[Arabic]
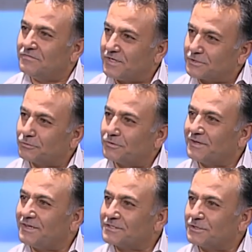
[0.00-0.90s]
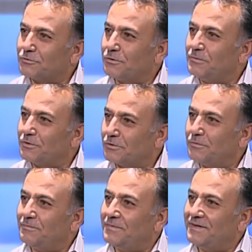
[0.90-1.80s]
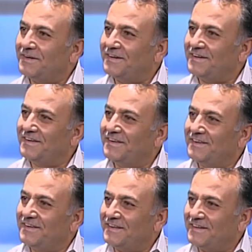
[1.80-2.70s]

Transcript: فشكر خاص لكم انكم شكرا لك نورتنا